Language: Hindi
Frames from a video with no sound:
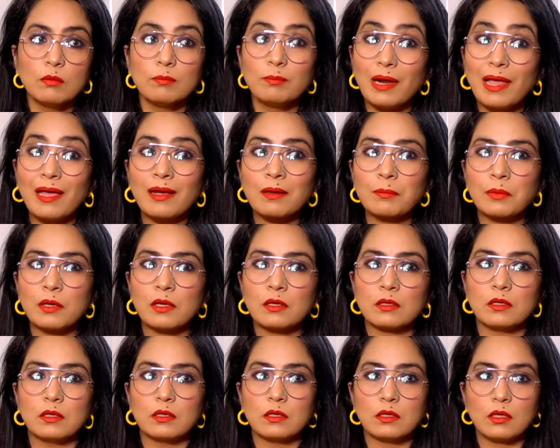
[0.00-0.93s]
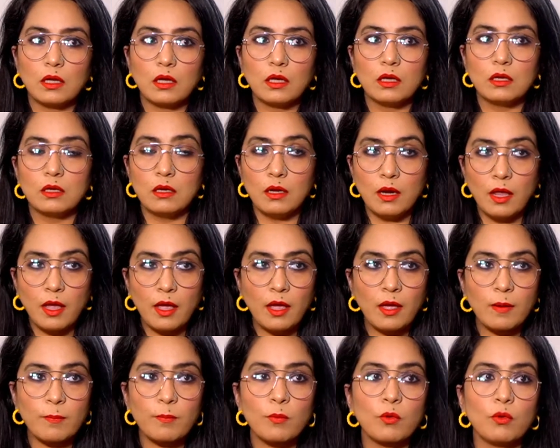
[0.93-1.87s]
ब्लैकमेल करके
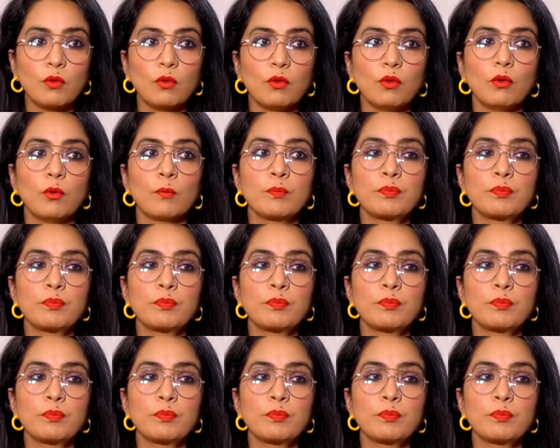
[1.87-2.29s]
नैब को